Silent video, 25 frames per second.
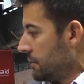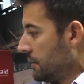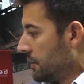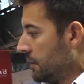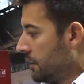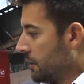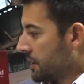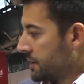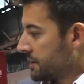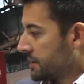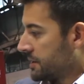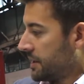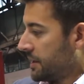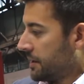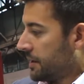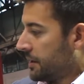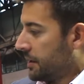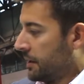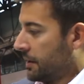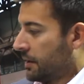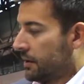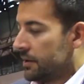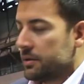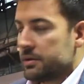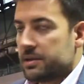lo que
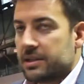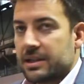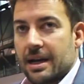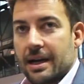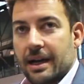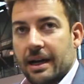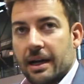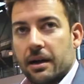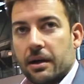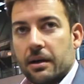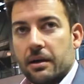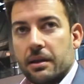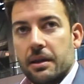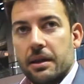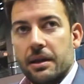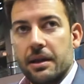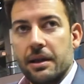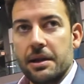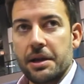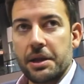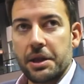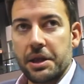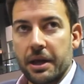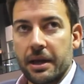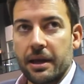se saca
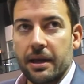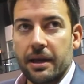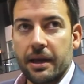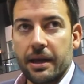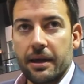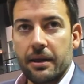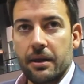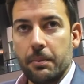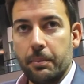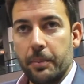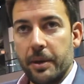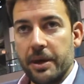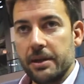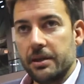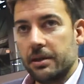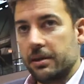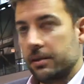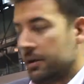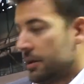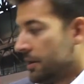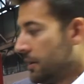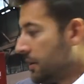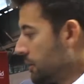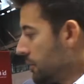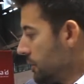del reciclaje de PET
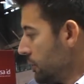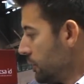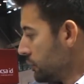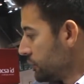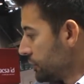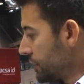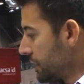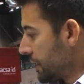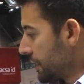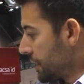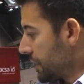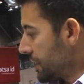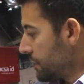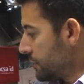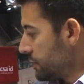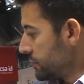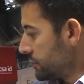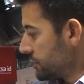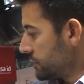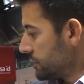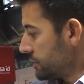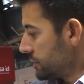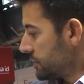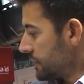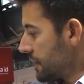lo
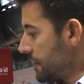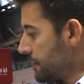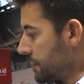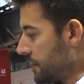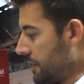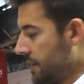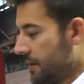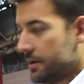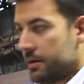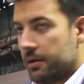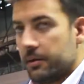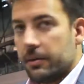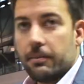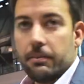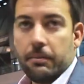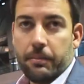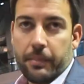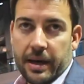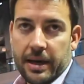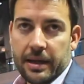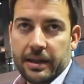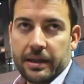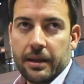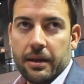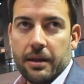utilizamos también,
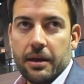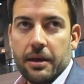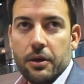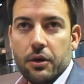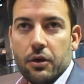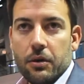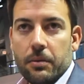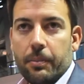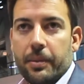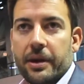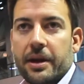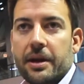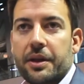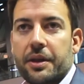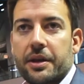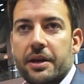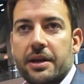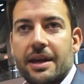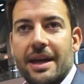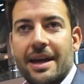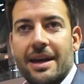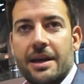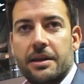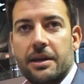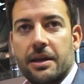parte de ello, para
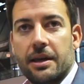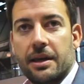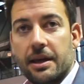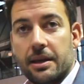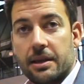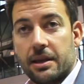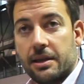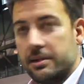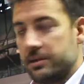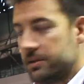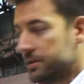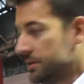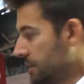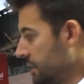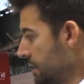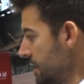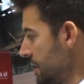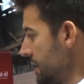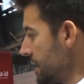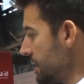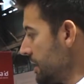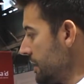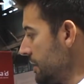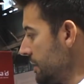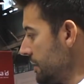hacer etiquetas
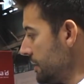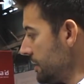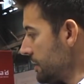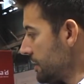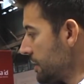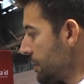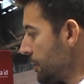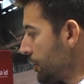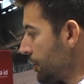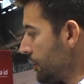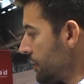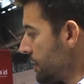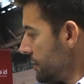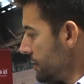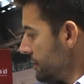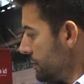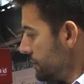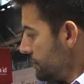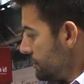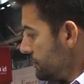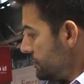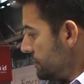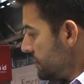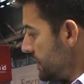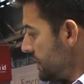y que pueden
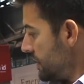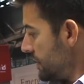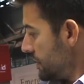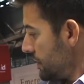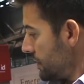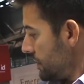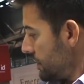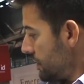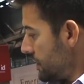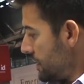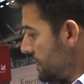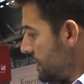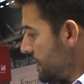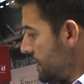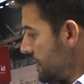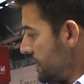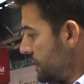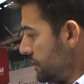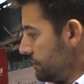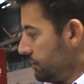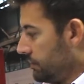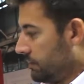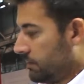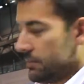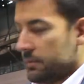ir
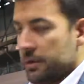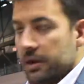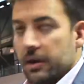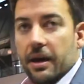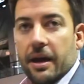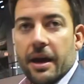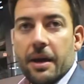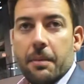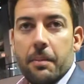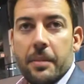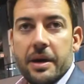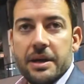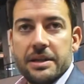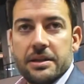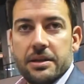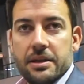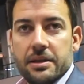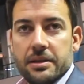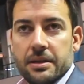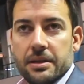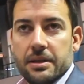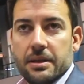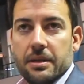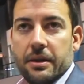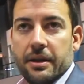a
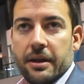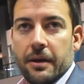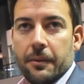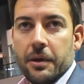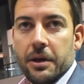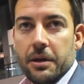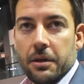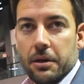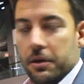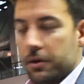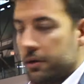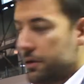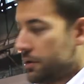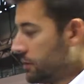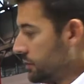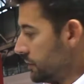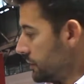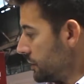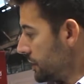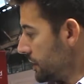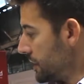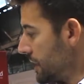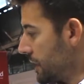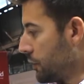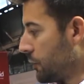envases de vidrio,
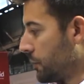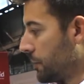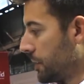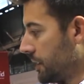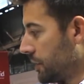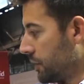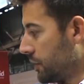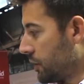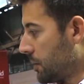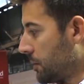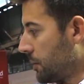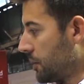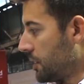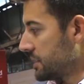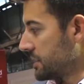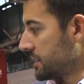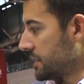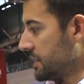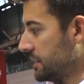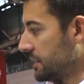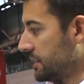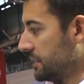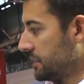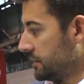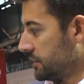de aluminio como las
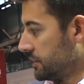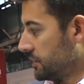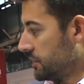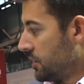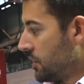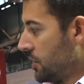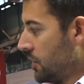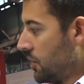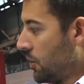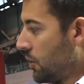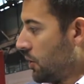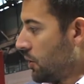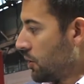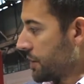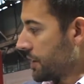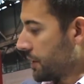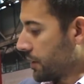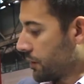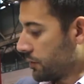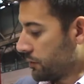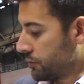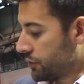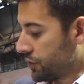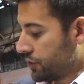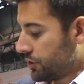latas o
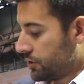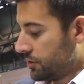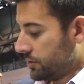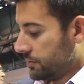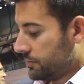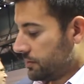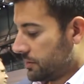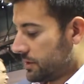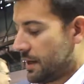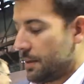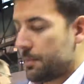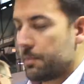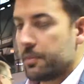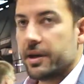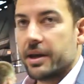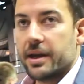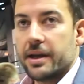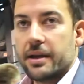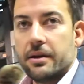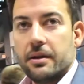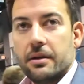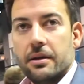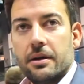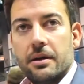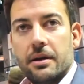incluso
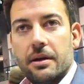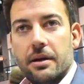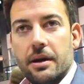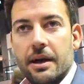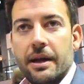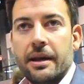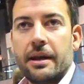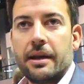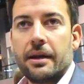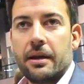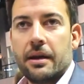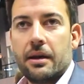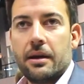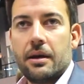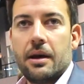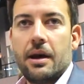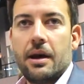también en